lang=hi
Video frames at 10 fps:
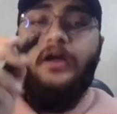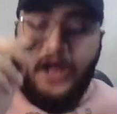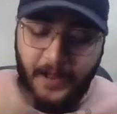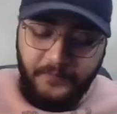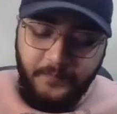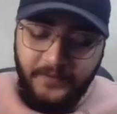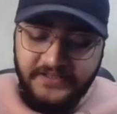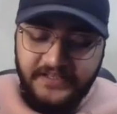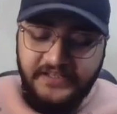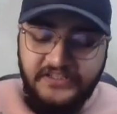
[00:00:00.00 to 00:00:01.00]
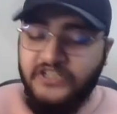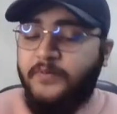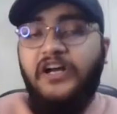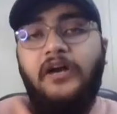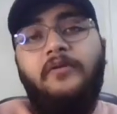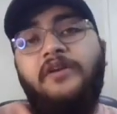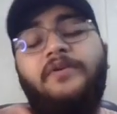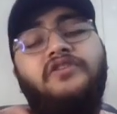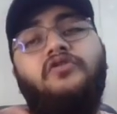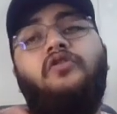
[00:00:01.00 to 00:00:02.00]
आपके पास एक चीज बेटा हमारे
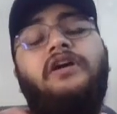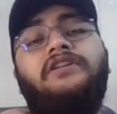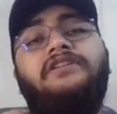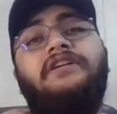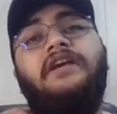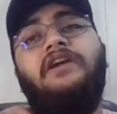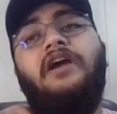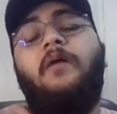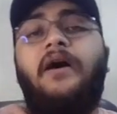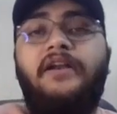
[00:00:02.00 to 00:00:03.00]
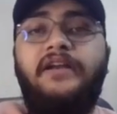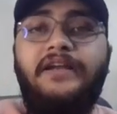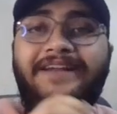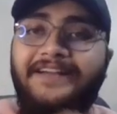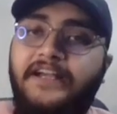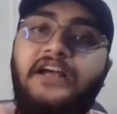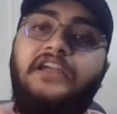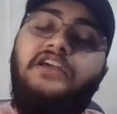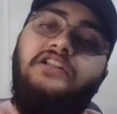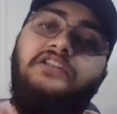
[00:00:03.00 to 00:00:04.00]
पास और आती है कि हमारे इंडिया
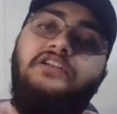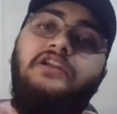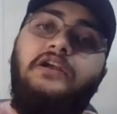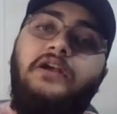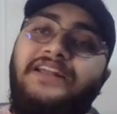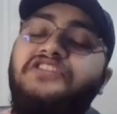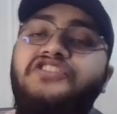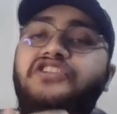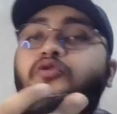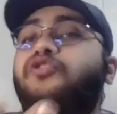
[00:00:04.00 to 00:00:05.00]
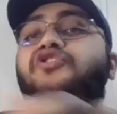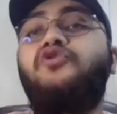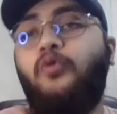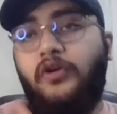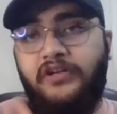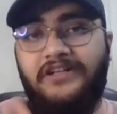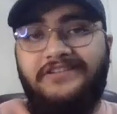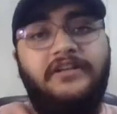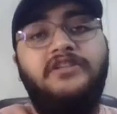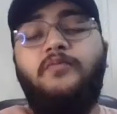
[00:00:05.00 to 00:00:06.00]
के अंदर करेंसी को इशू कौन
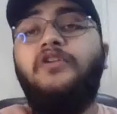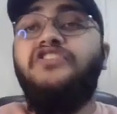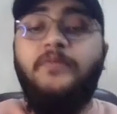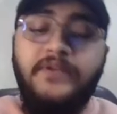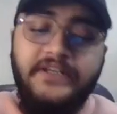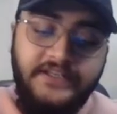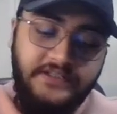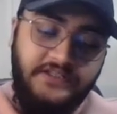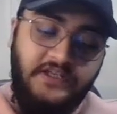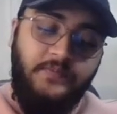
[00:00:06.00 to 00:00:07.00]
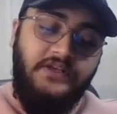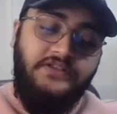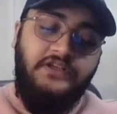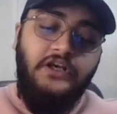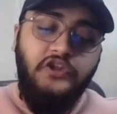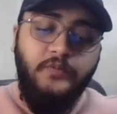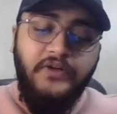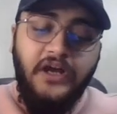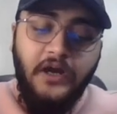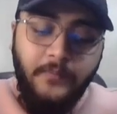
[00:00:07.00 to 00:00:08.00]
करता है रिस्पॉन्सिबिलिटी किसके पास है तो
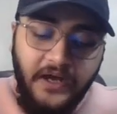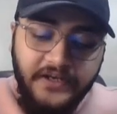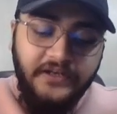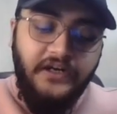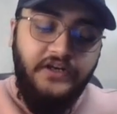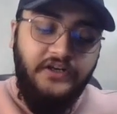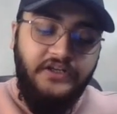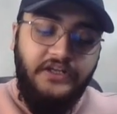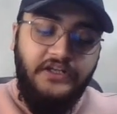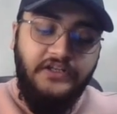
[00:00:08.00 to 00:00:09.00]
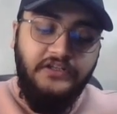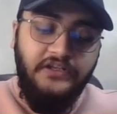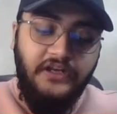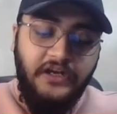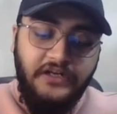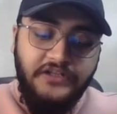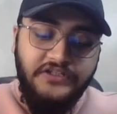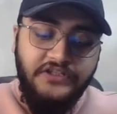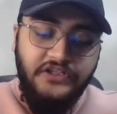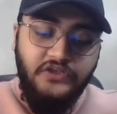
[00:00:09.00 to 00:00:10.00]
बेटा हमारी कंट्री के अंदर
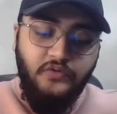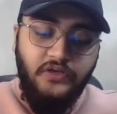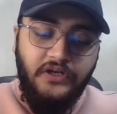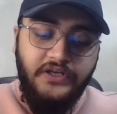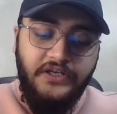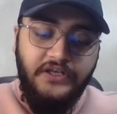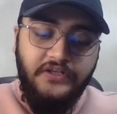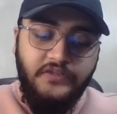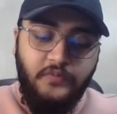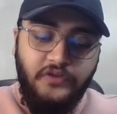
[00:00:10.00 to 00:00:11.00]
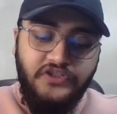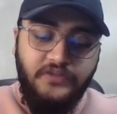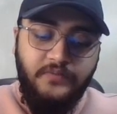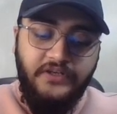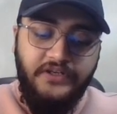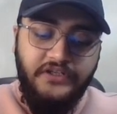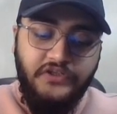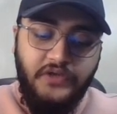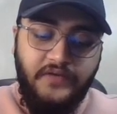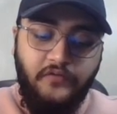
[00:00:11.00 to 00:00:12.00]
करेंसी इशू करने की रिस्पॉन्सिबिलिटी
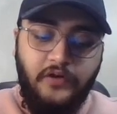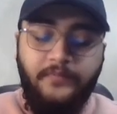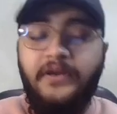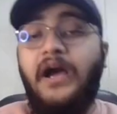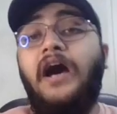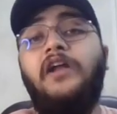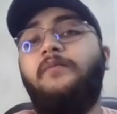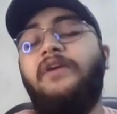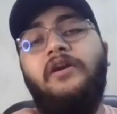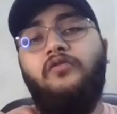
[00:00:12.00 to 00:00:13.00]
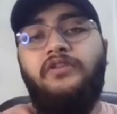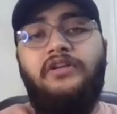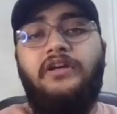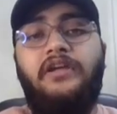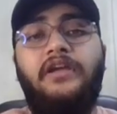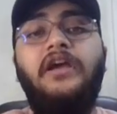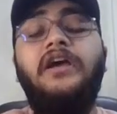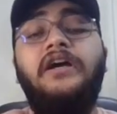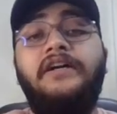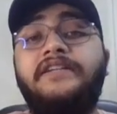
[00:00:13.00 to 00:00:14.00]
जो है वो हमने आरबीआई को दे रखी है
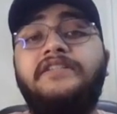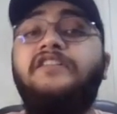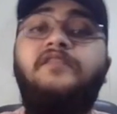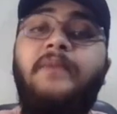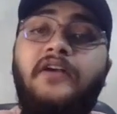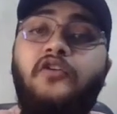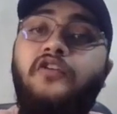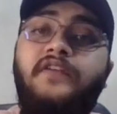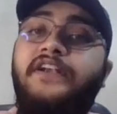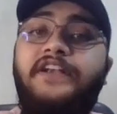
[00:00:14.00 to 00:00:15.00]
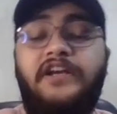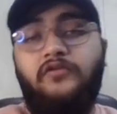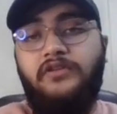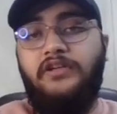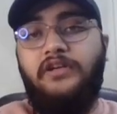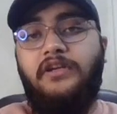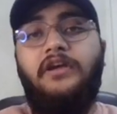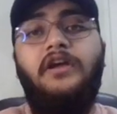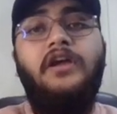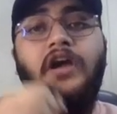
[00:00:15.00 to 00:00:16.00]
रिजर्व बैंक ऑफ इंडिया को दे रखी
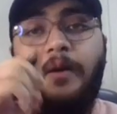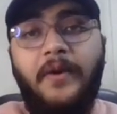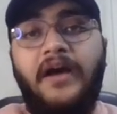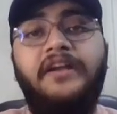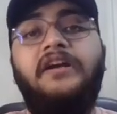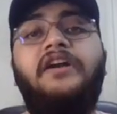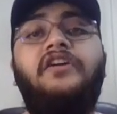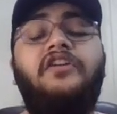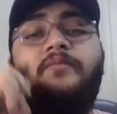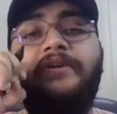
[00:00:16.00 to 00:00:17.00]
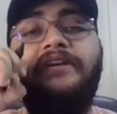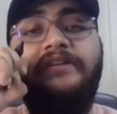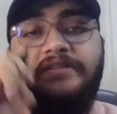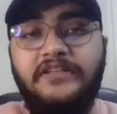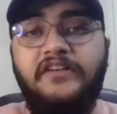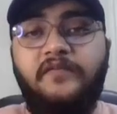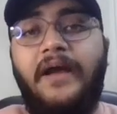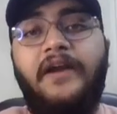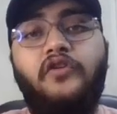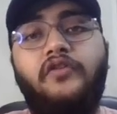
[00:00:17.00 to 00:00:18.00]
है हमारी कंट्री में रिजर्व
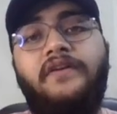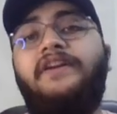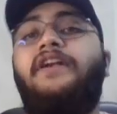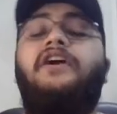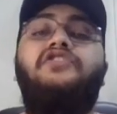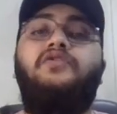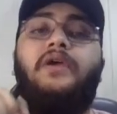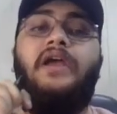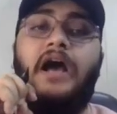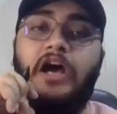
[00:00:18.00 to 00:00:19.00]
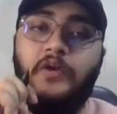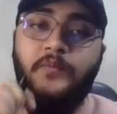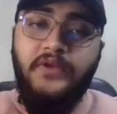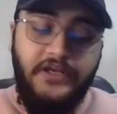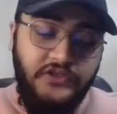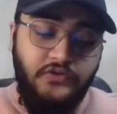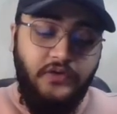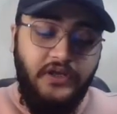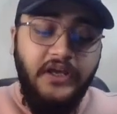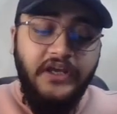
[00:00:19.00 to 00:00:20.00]
बैंक ऑफ इंडिया जो है आरबीआई जो
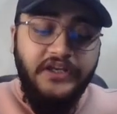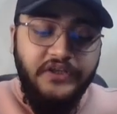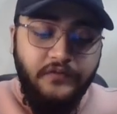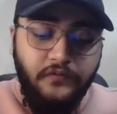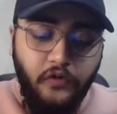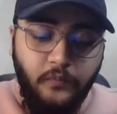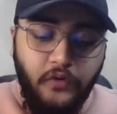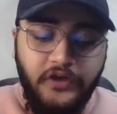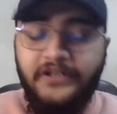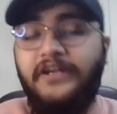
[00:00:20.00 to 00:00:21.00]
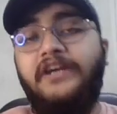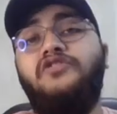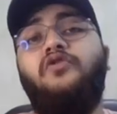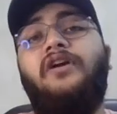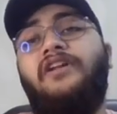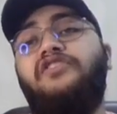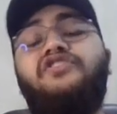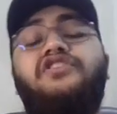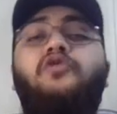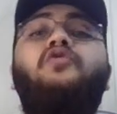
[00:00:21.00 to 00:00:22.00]
है ये वो बॉडी है जो
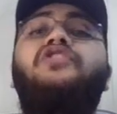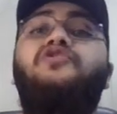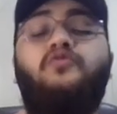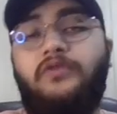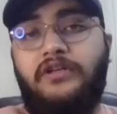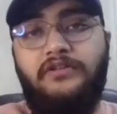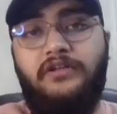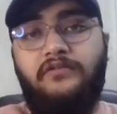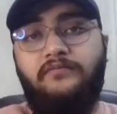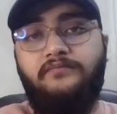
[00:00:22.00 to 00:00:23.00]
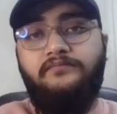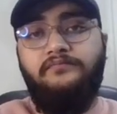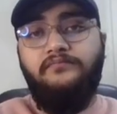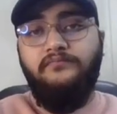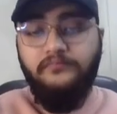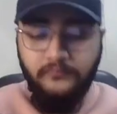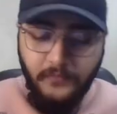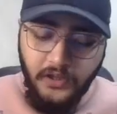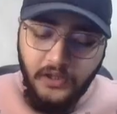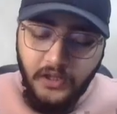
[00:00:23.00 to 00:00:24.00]
करेंसी को इशू करता
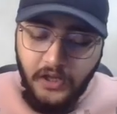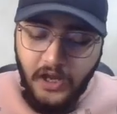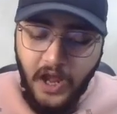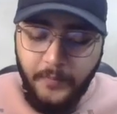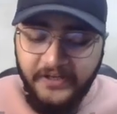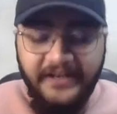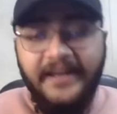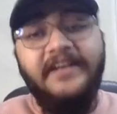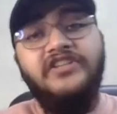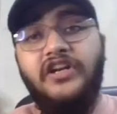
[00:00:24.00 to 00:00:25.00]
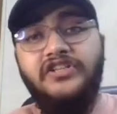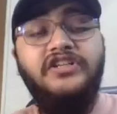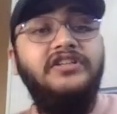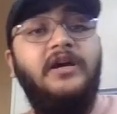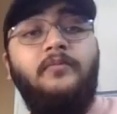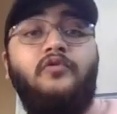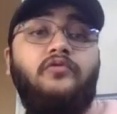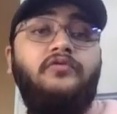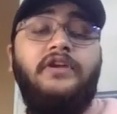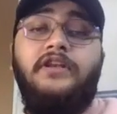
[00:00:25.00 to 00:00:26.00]
है अब बेटा एक एक्स्ट्रा चीज आप
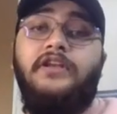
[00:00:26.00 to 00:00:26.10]
लोगों के